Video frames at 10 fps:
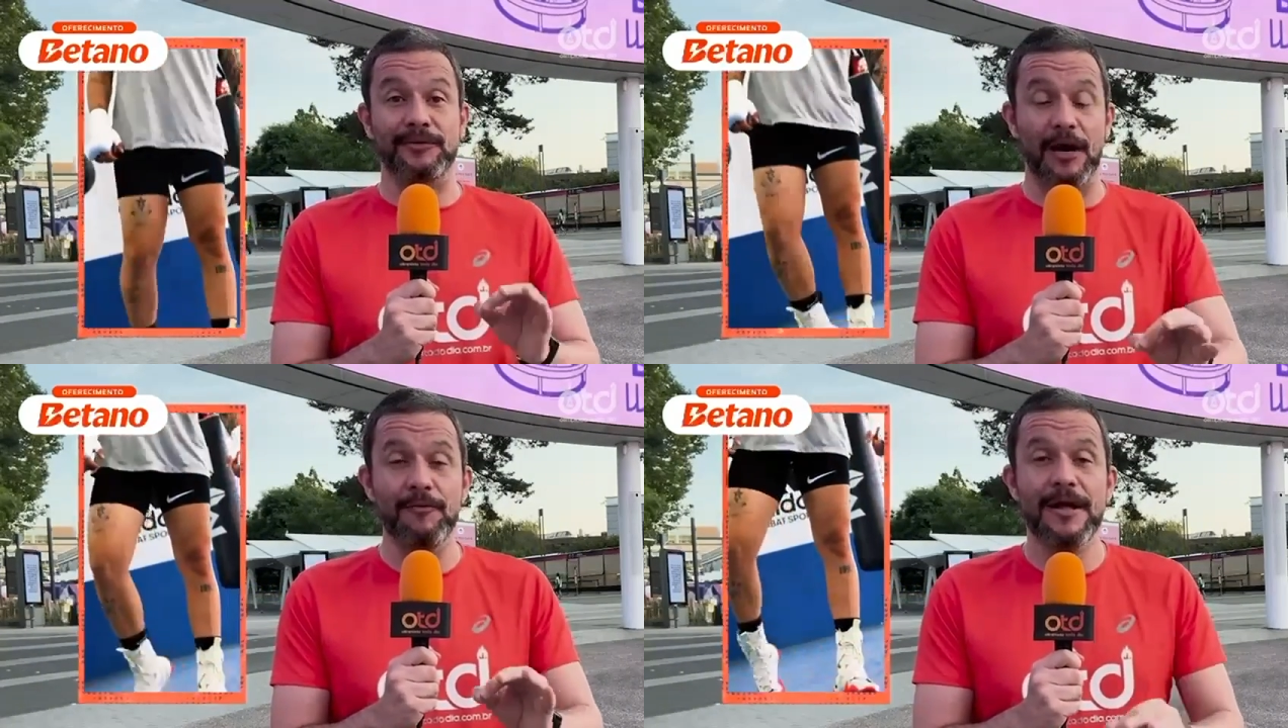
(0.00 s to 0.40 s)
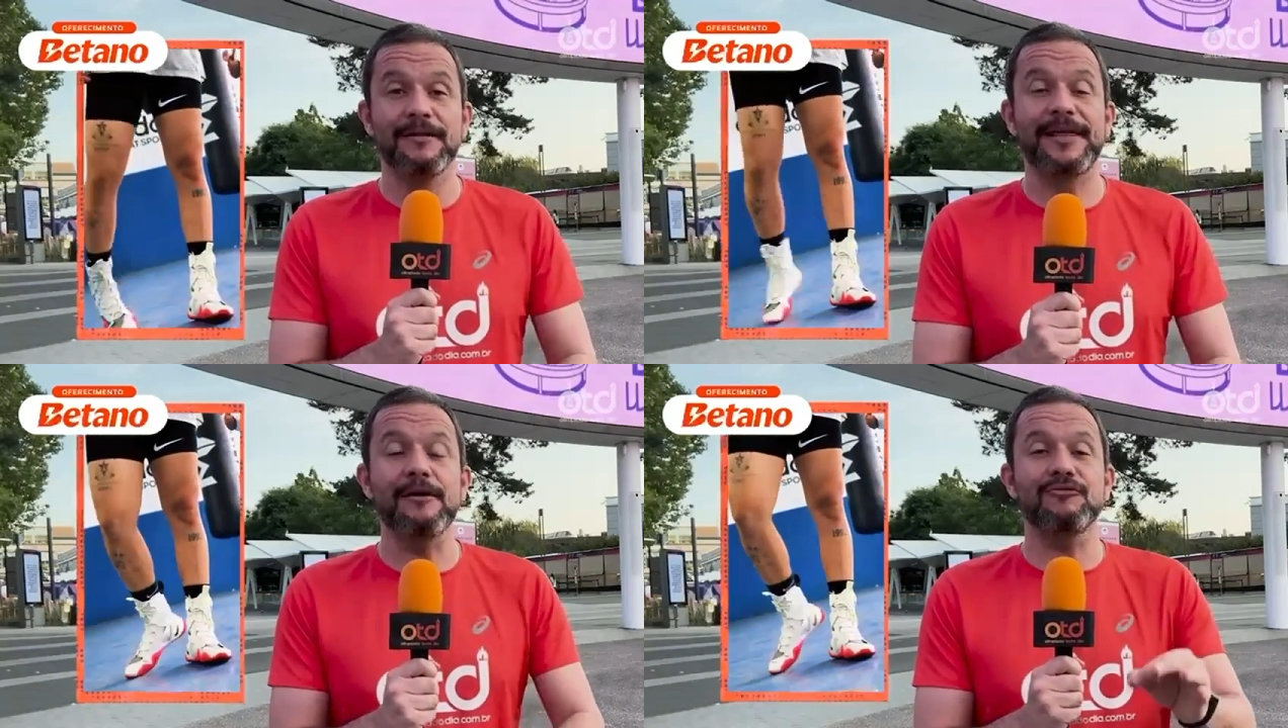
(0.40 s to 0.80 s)
Então,
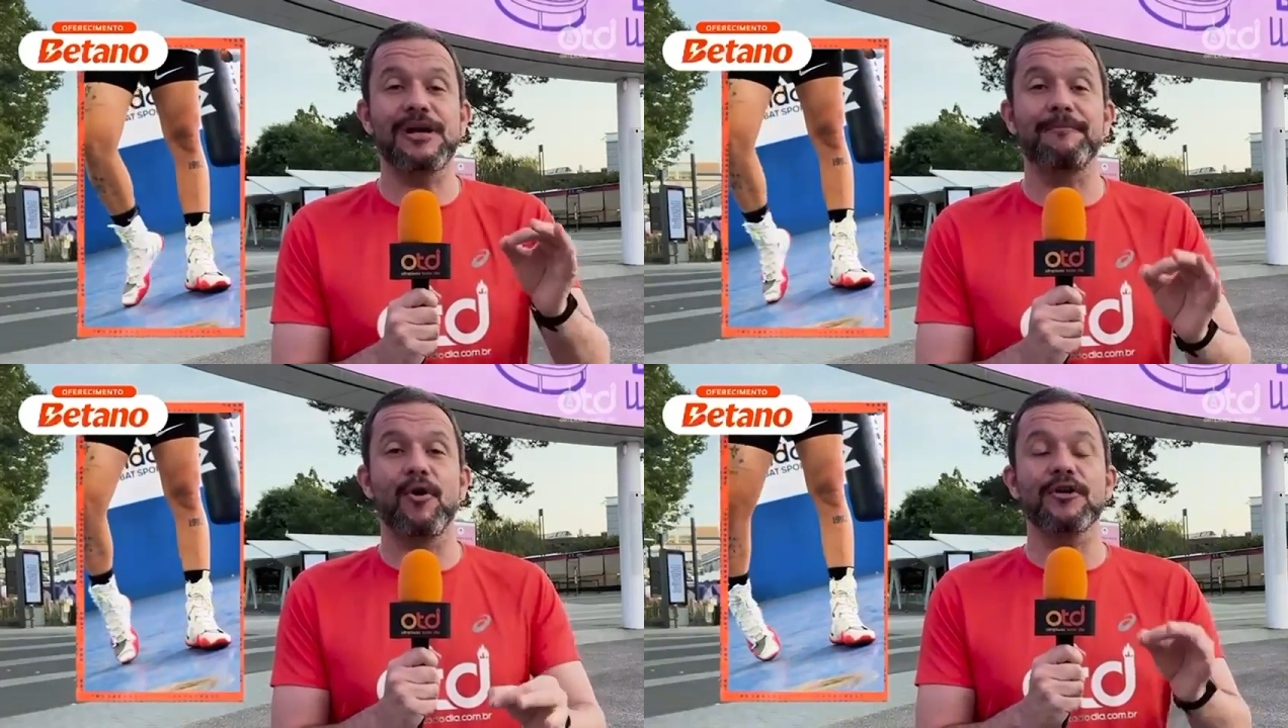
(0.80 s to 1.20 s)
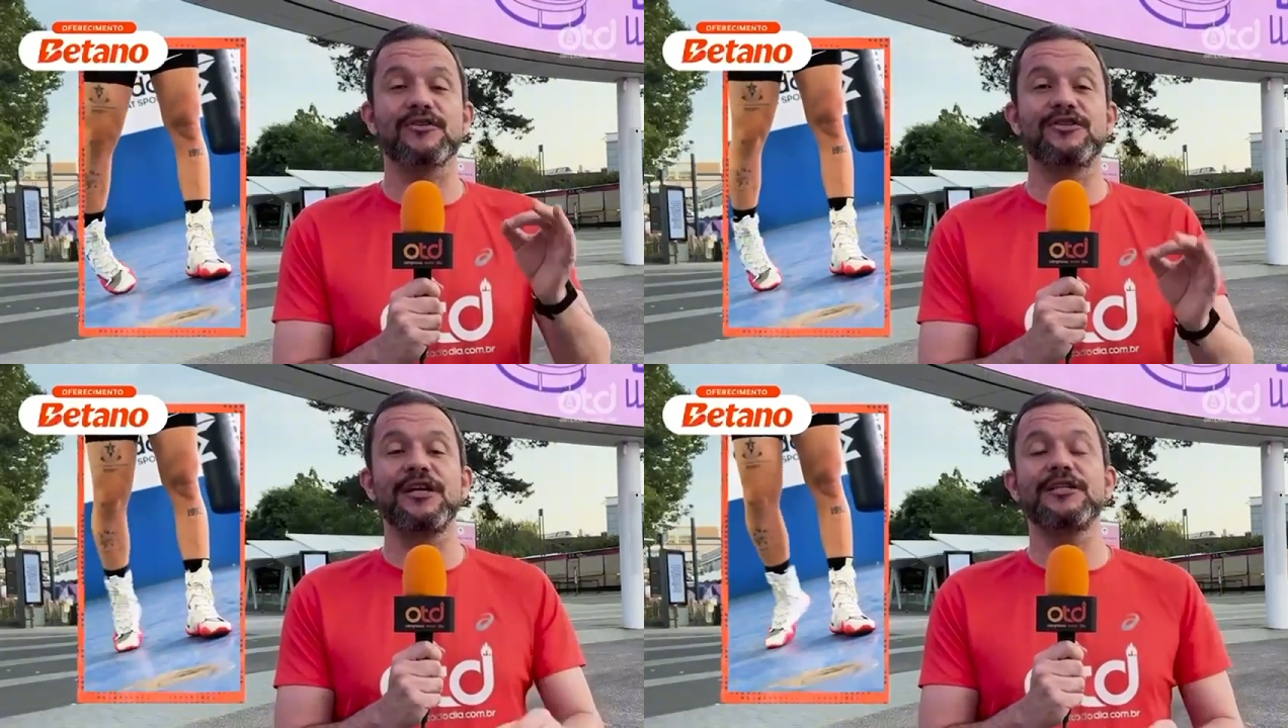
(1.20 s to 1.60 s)
tem um sabor
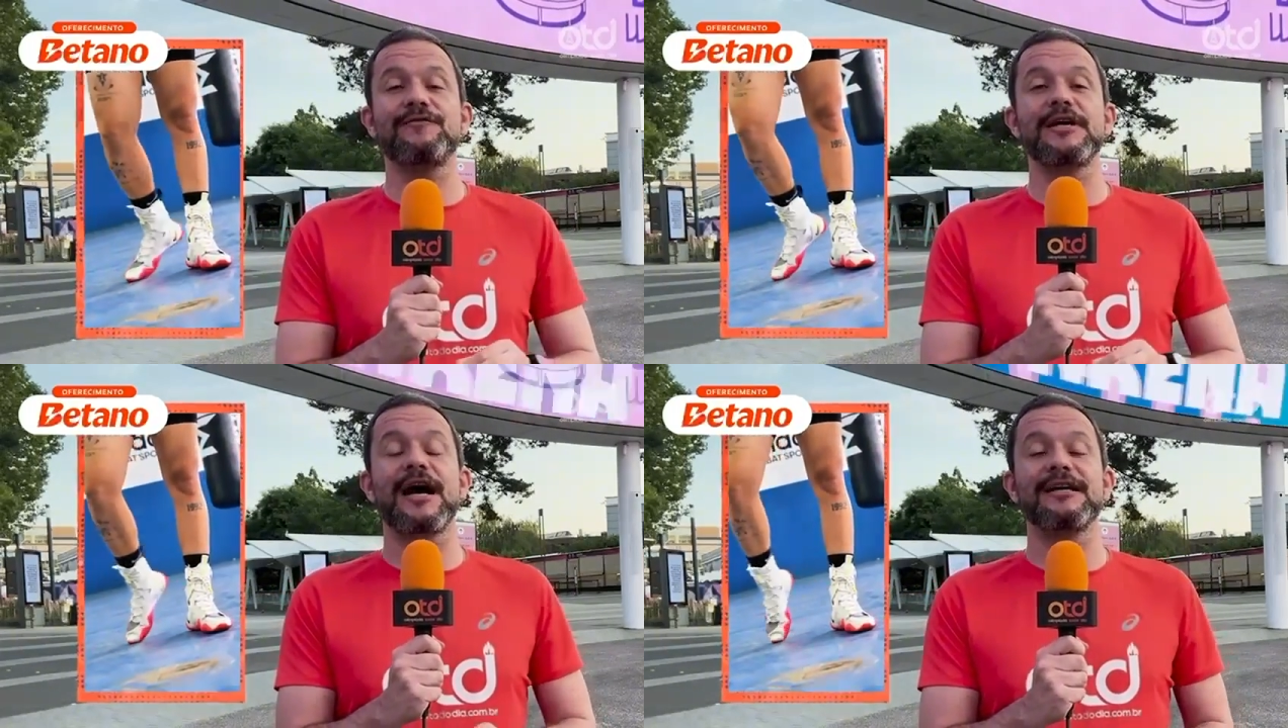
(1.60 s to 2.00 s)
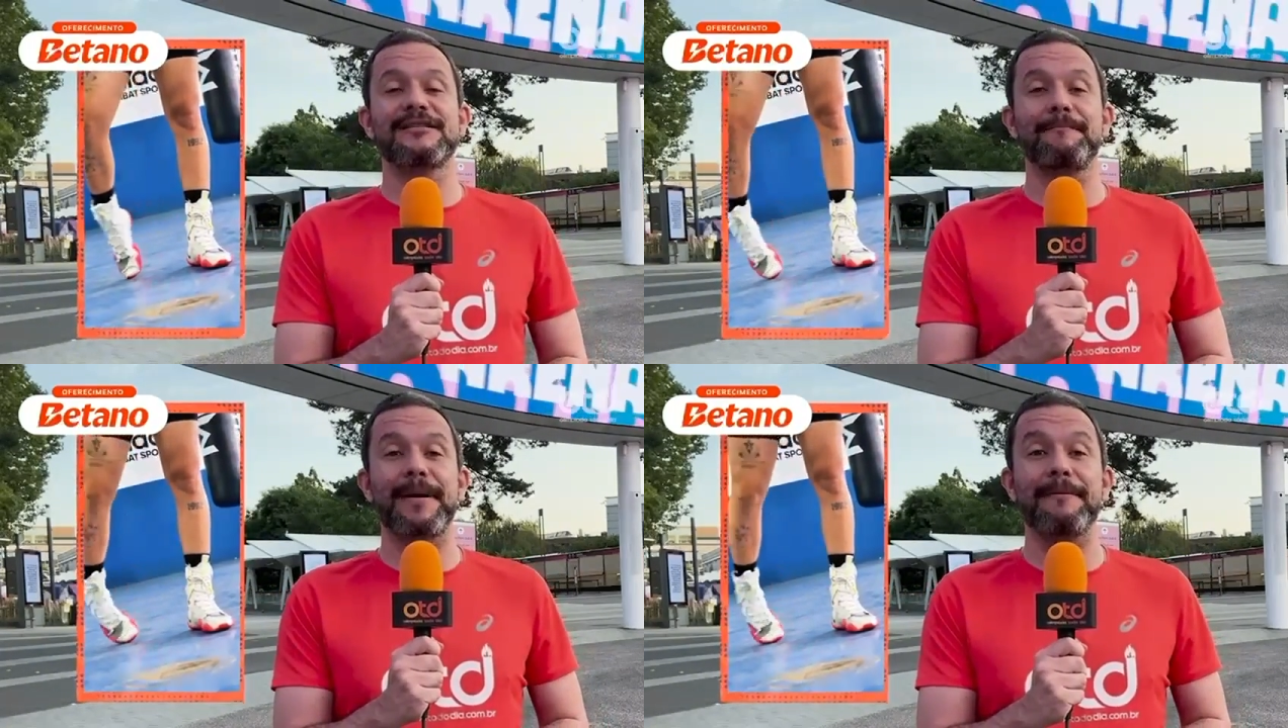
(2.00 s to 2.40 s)
sim de
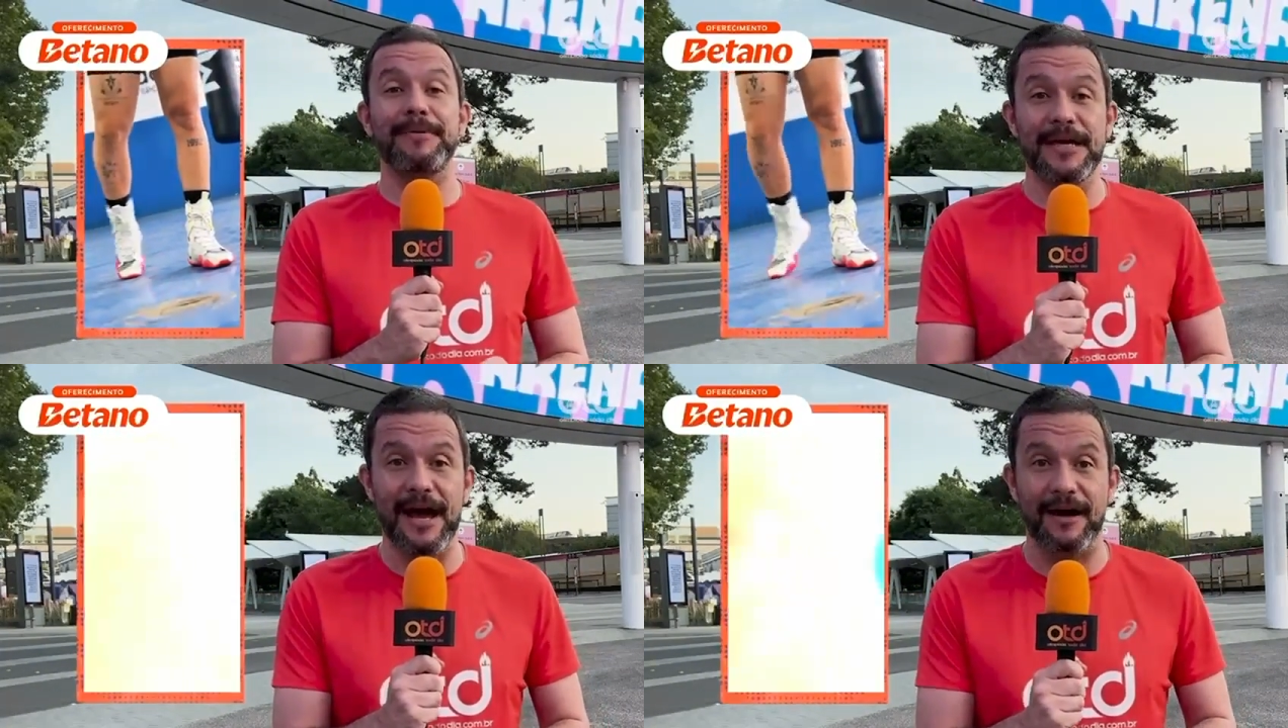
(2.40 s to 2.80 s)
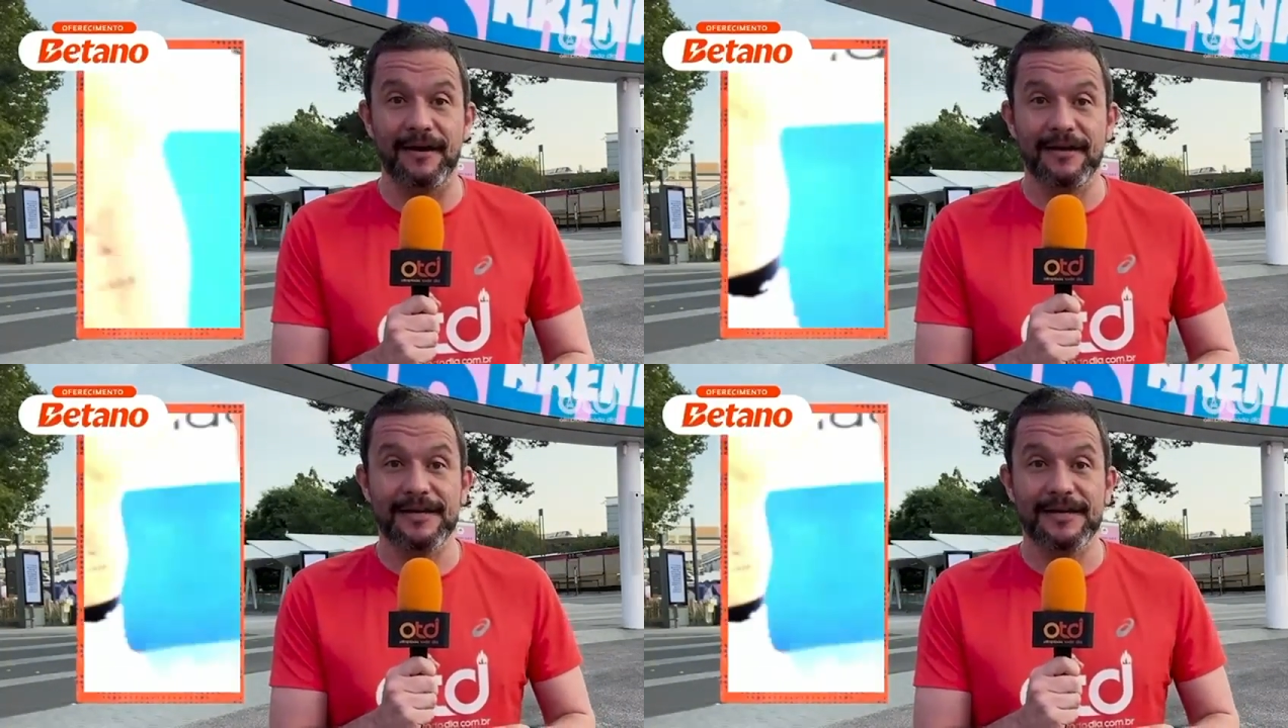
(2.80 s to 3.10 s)
vingança para Bia,